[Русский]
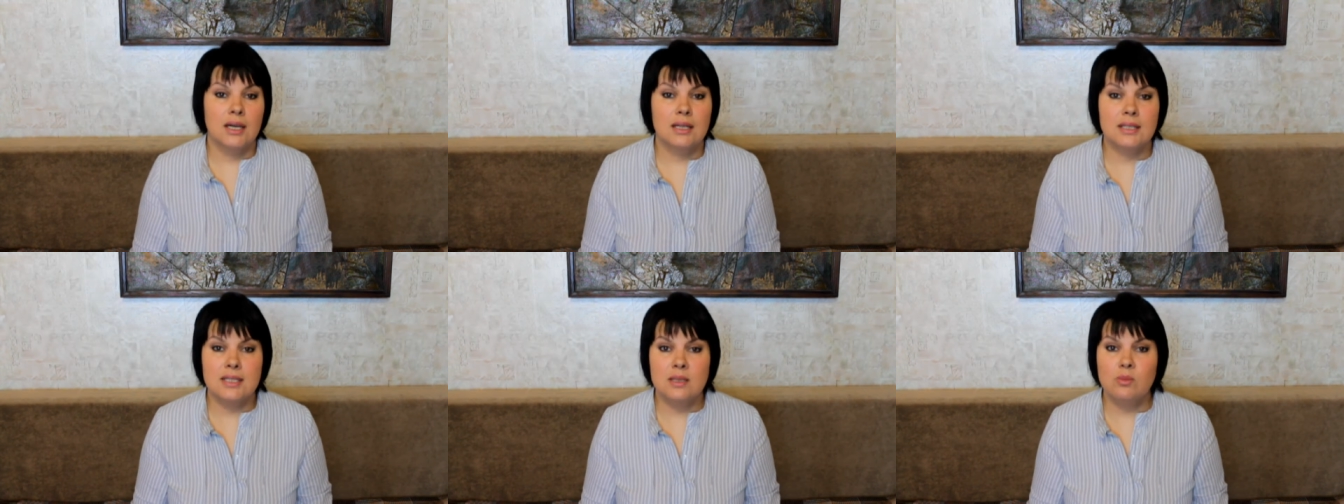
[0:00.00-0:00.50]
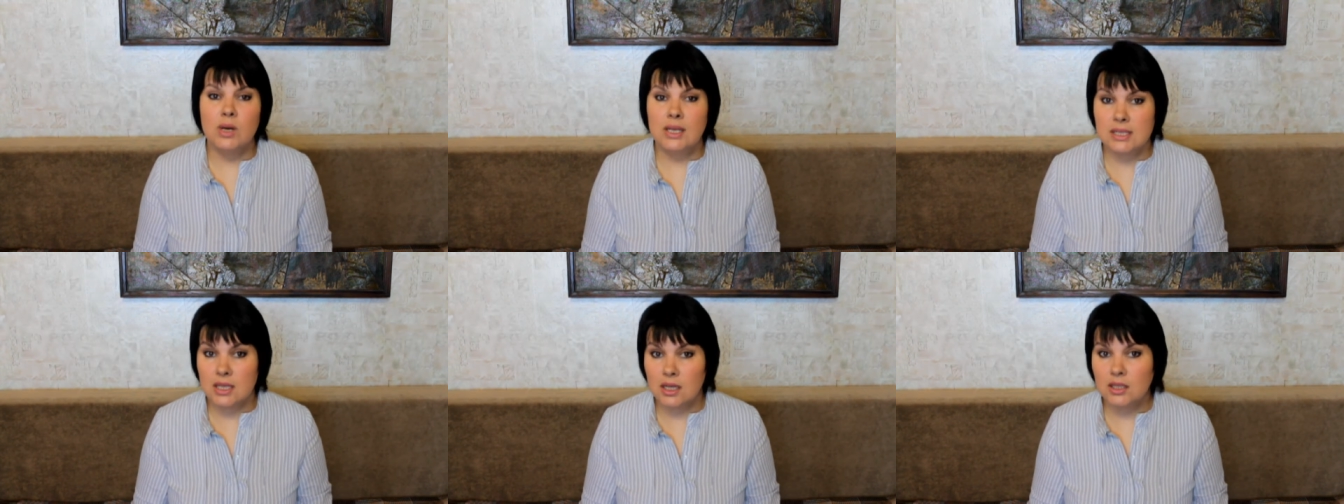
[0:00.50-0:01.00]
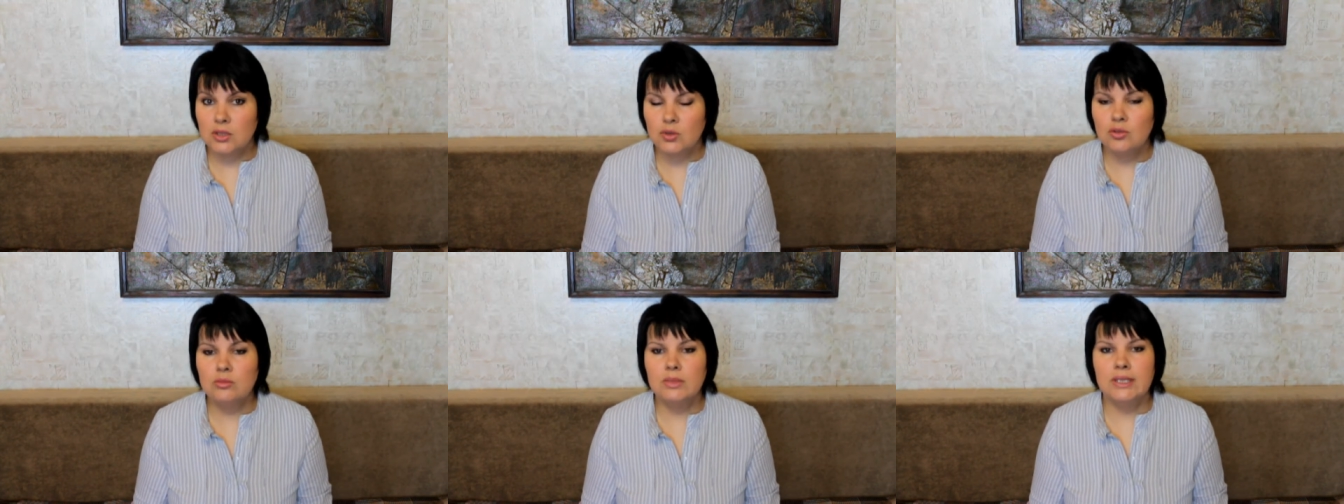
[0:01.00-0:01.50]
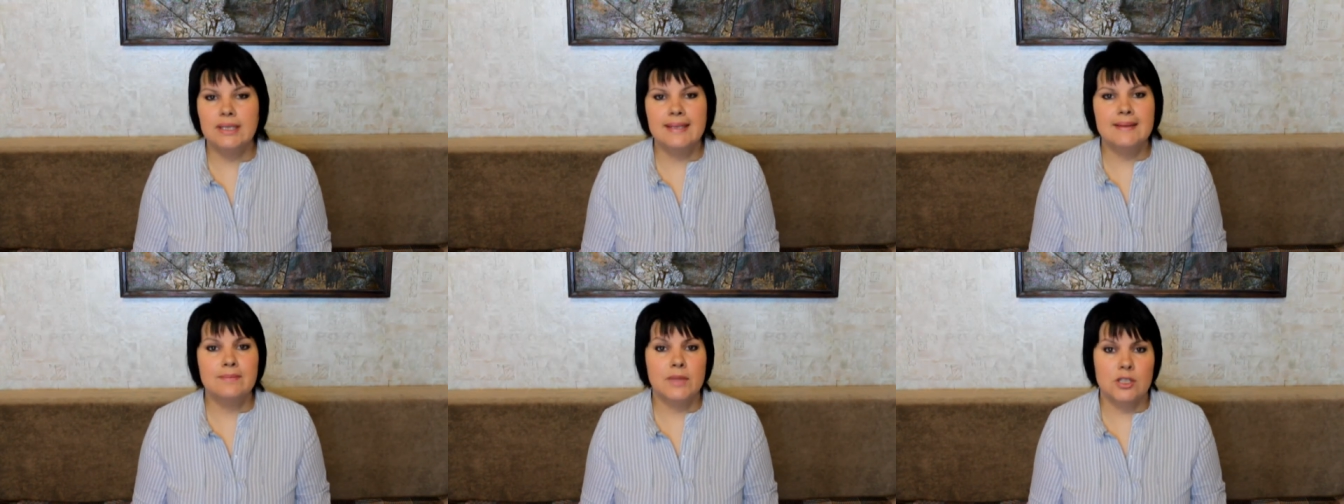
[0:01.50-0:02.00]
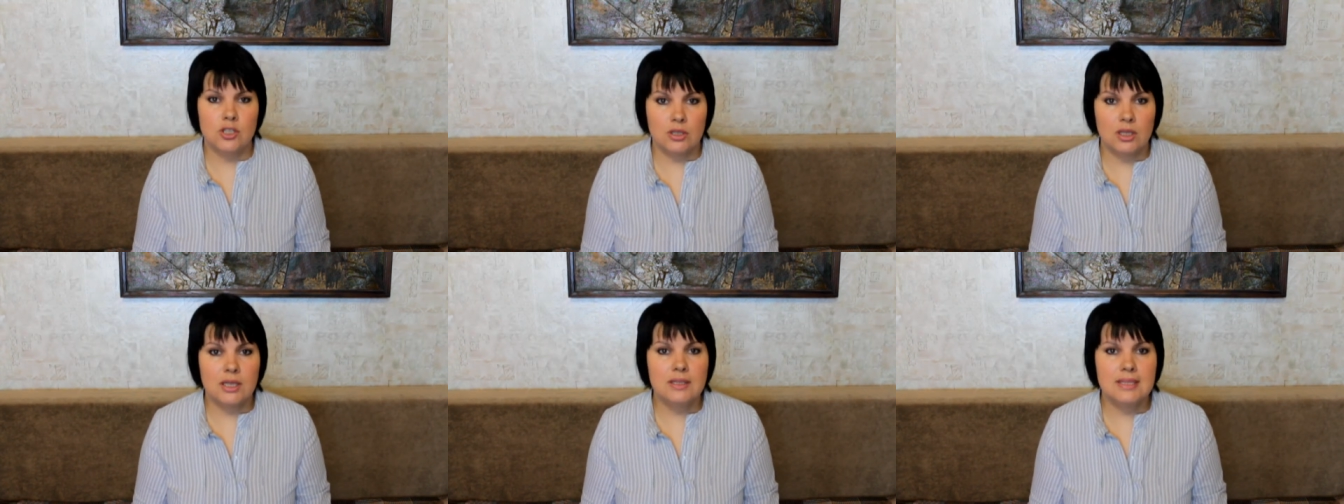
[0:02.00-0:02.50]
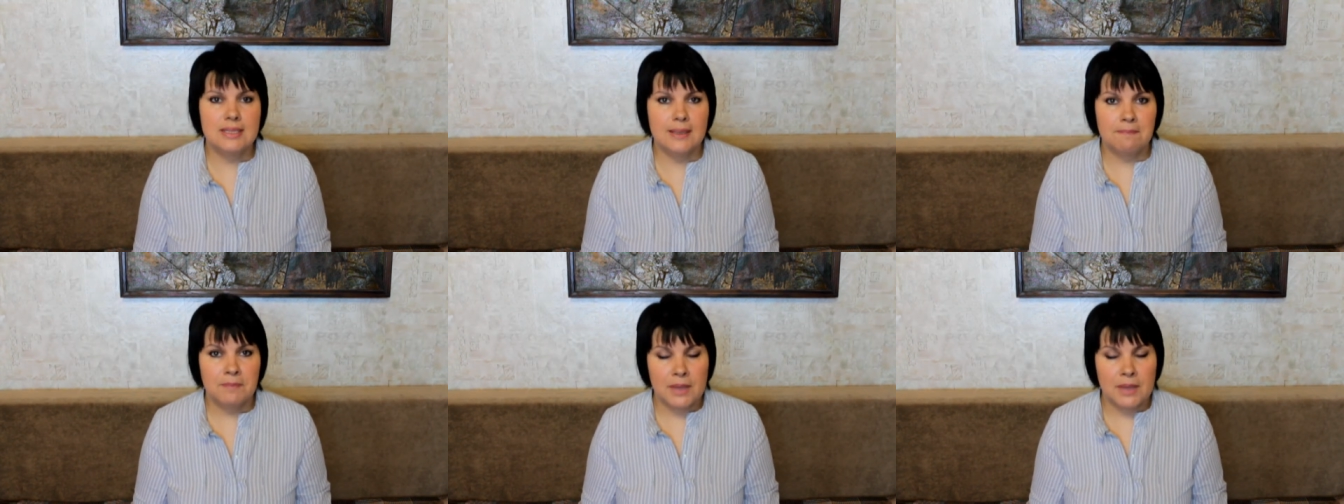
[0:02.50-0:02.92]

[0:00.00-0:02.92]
э, зима за окном и начинается